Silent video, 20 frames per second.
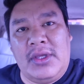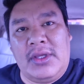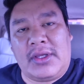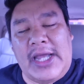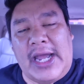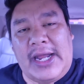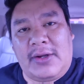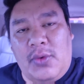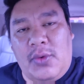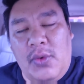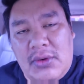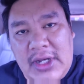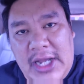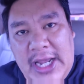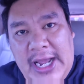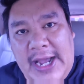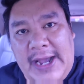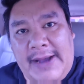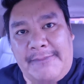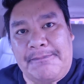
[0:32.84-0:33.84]
การคุก
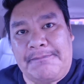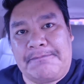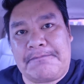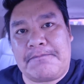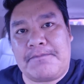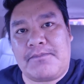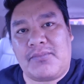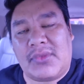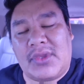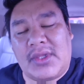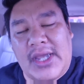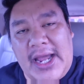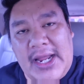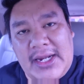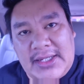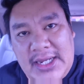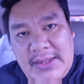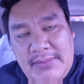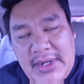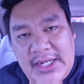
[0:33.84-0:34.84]
คามการ
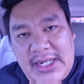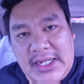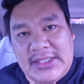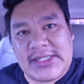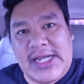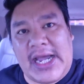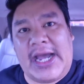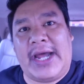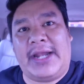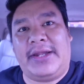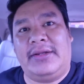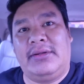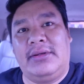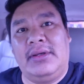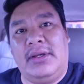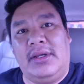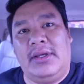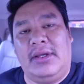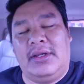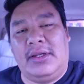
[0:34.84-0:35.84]
ทำอนาจาร
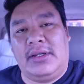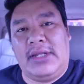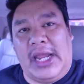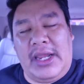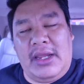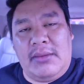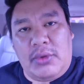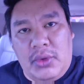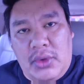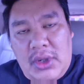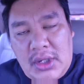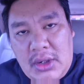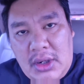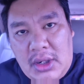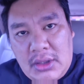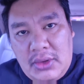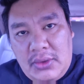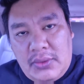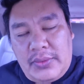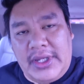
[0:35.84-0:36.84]
ในรั้วของ
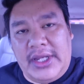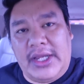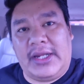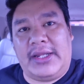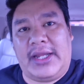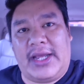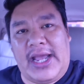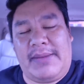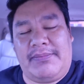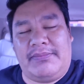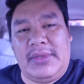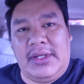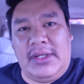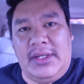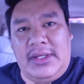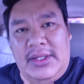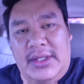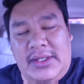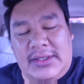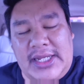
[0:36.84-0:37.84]
โรงเรียนนะครับ
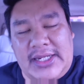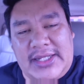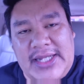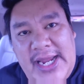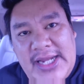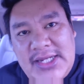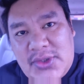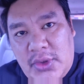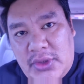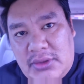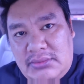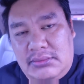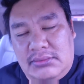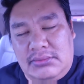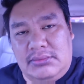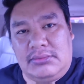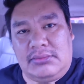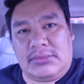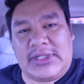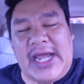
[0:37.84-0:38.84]
แต่ท้ายสุด
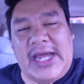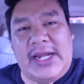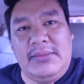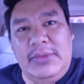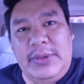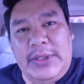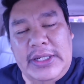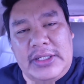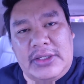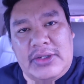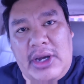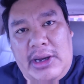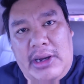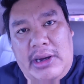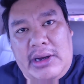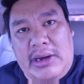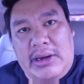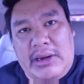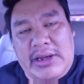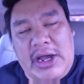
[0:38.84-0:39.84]
การเมืองก็
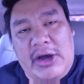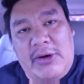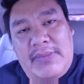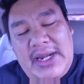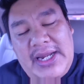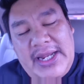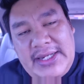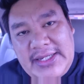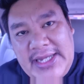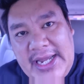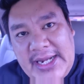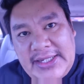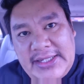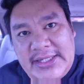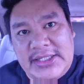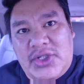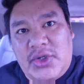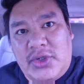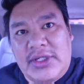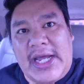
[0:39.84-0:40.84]
เข้ามาเล่นงานเธ
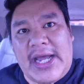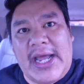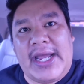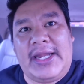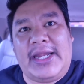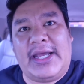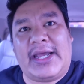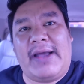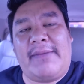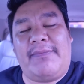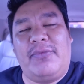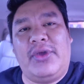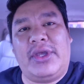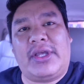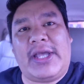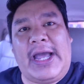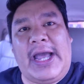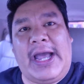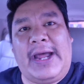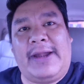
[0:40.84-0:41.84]
อจนได้นะครับ ด้วย
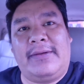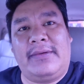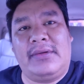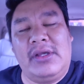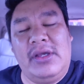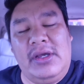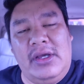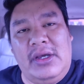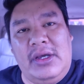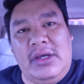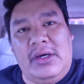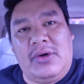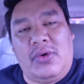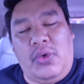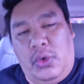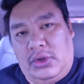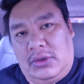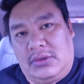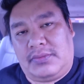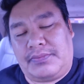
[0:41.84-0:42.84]
การ
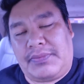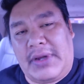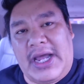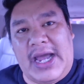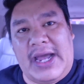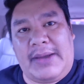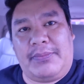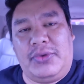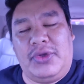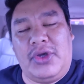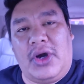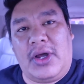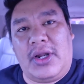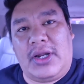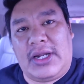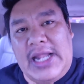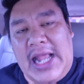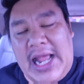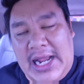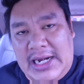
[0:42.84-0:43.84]
ขุดภาพย้อน
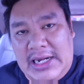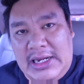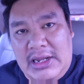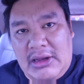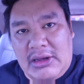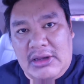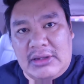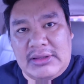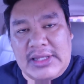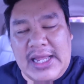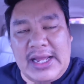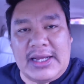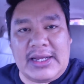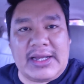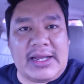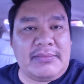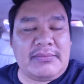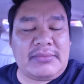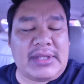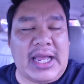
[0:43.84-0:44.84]
หลังแล้วก็ตั้ง
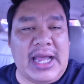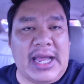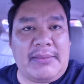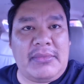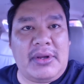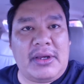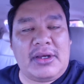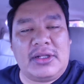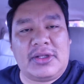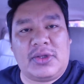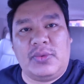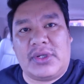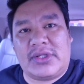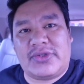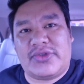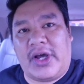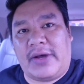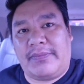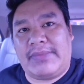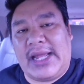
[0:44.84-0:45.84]
คำถาม แล้วก็ตรวจ
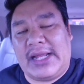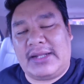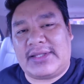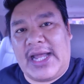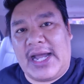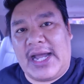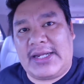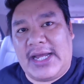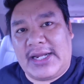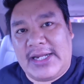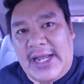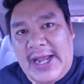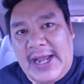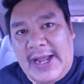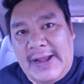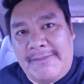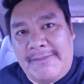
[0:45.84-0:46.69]
สอบต่างๆนานา